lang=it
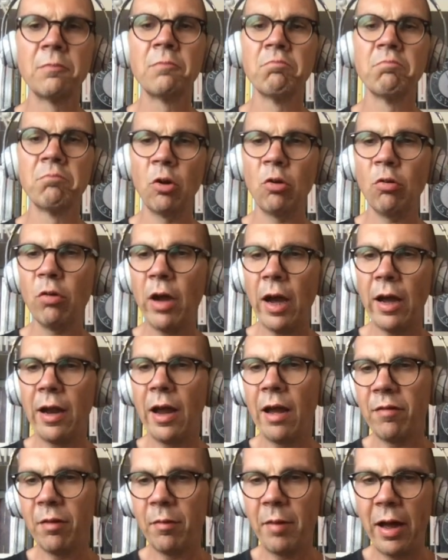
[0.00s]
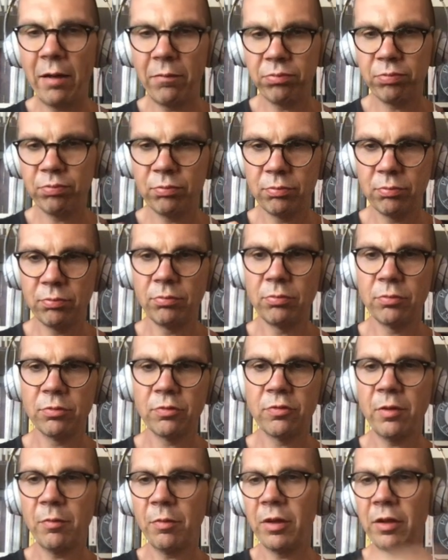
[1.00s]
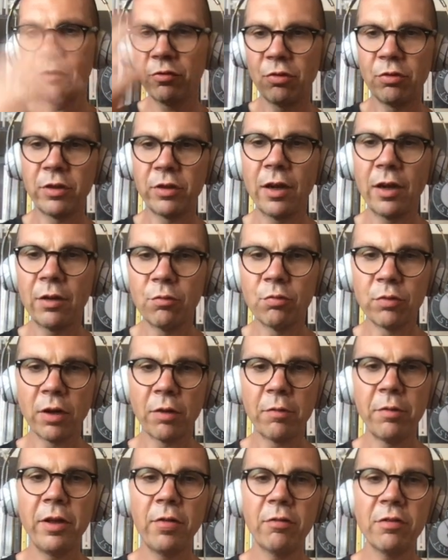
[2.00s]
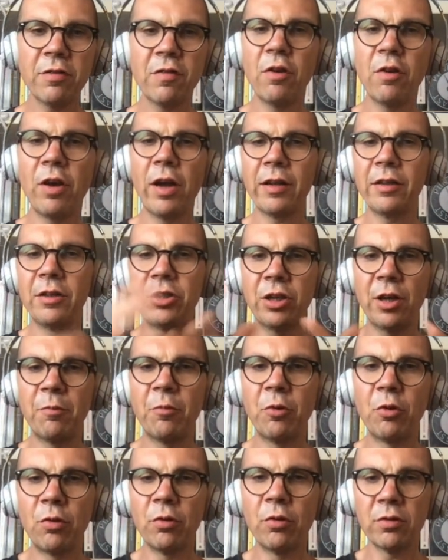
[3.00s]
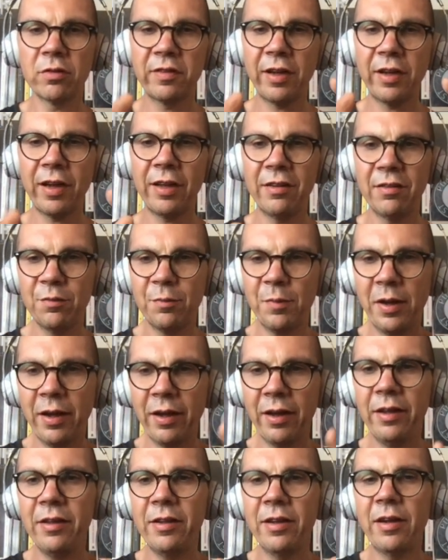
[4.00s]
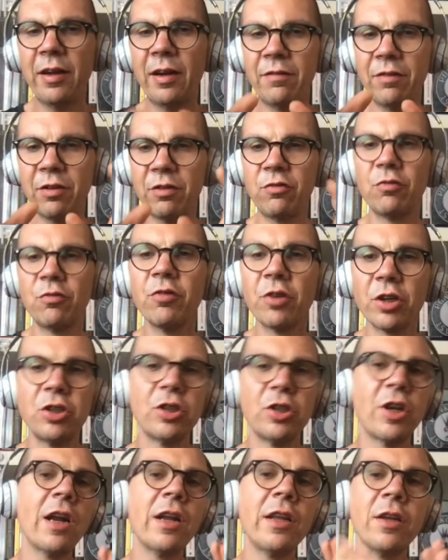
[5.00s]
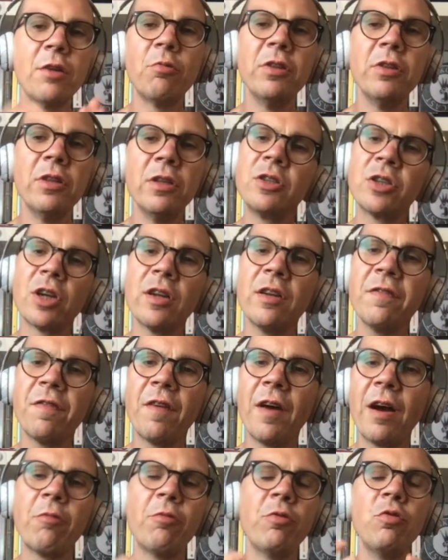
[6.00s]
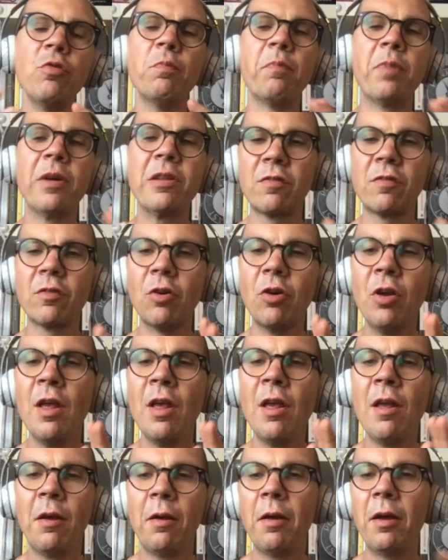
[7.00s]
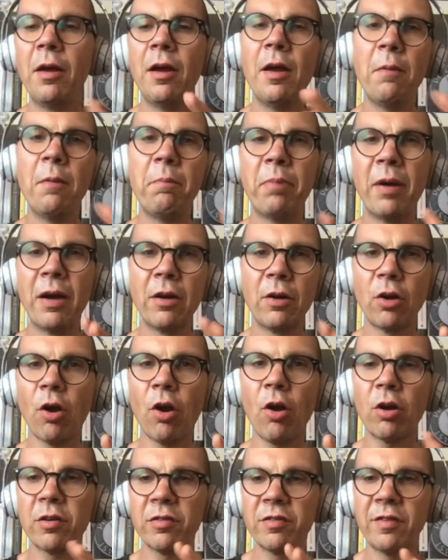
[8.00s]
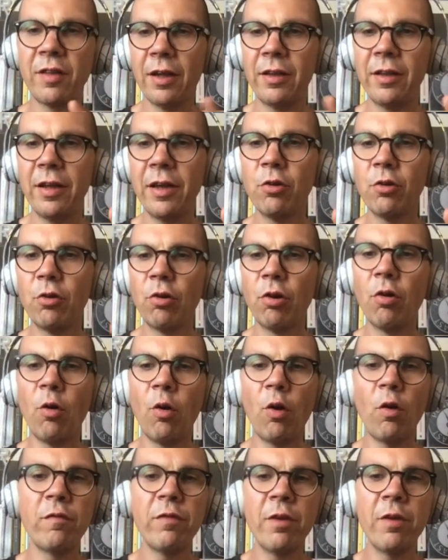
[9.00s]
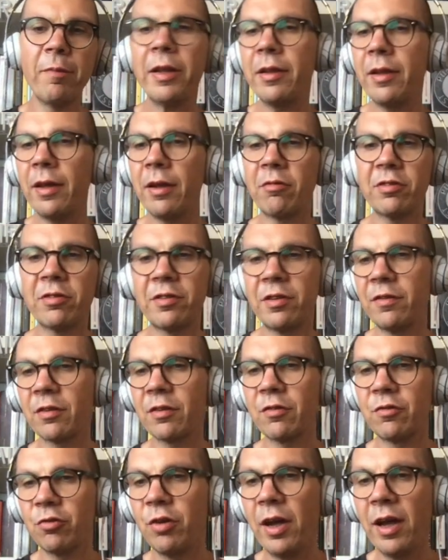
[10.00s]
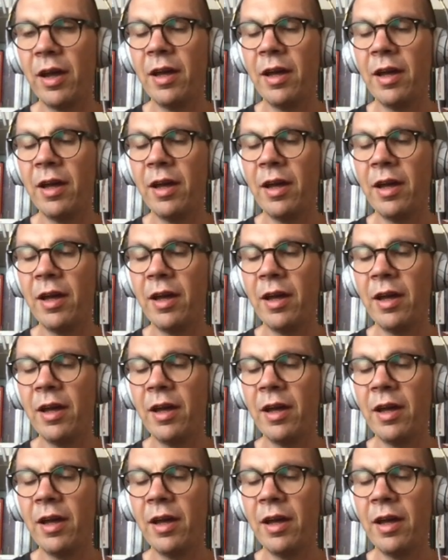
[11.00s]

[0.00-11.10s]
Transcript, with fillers: Ok, dai, vabbè, non stiamo ad ascoltarla tutta. Quindi questo era, diciamo, Strade smarrite nella versione originale di 15 anni fa, quindi un pezzo eh, punk rock stradaiolo. Ovviamente in questa versione